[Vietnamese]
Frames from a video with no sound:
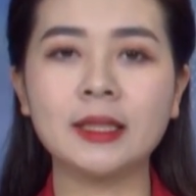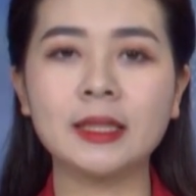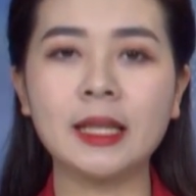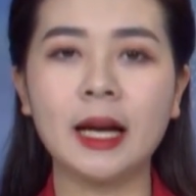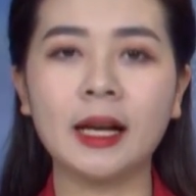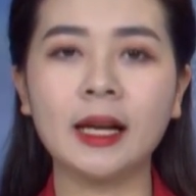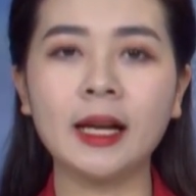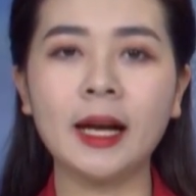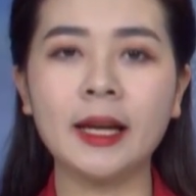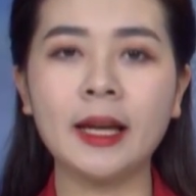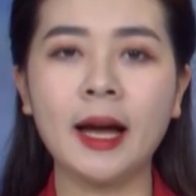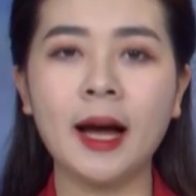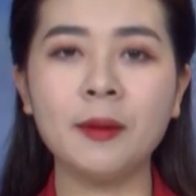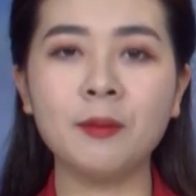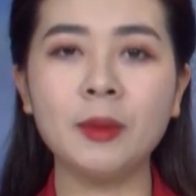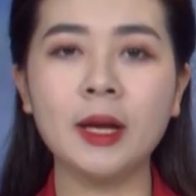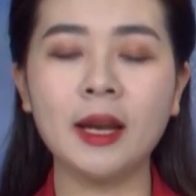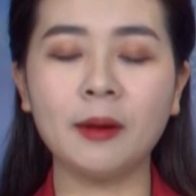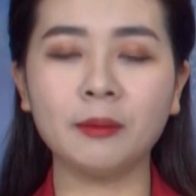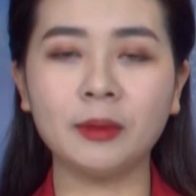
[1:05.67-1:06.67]
sáng ngày
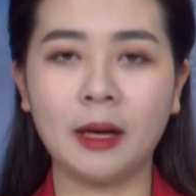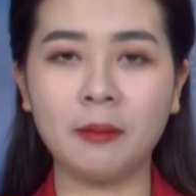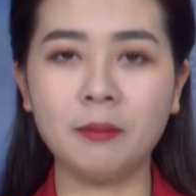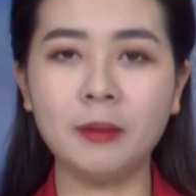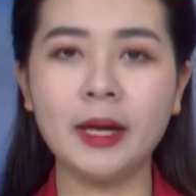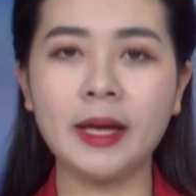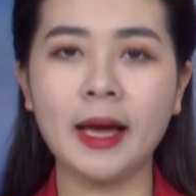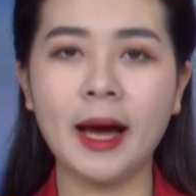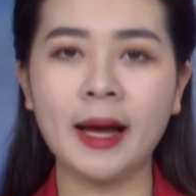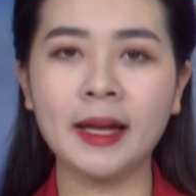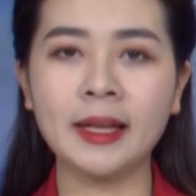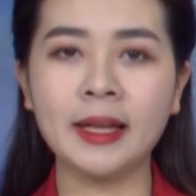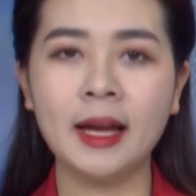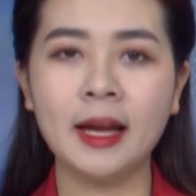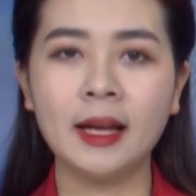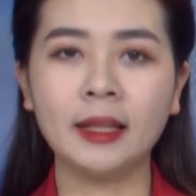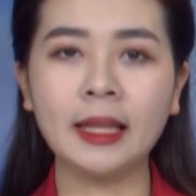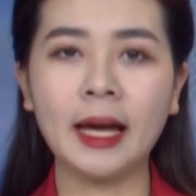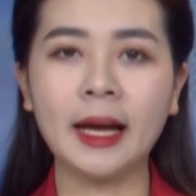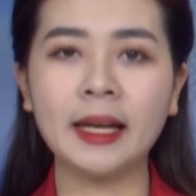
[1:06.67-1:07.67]
25 tháng 12
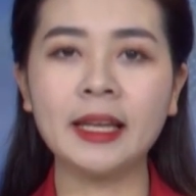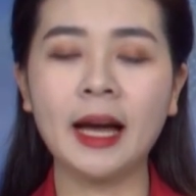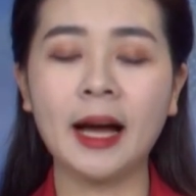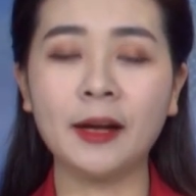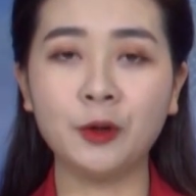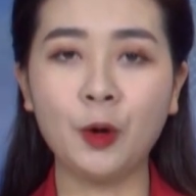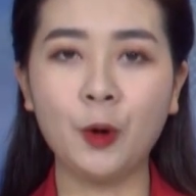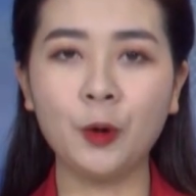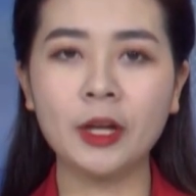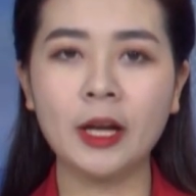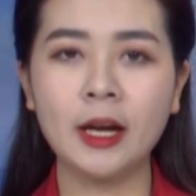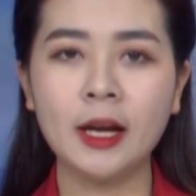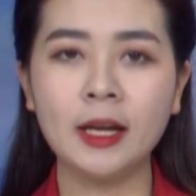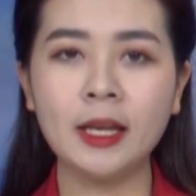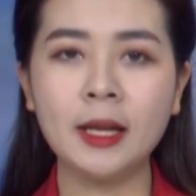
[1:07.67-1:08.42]
tại Hà Nội,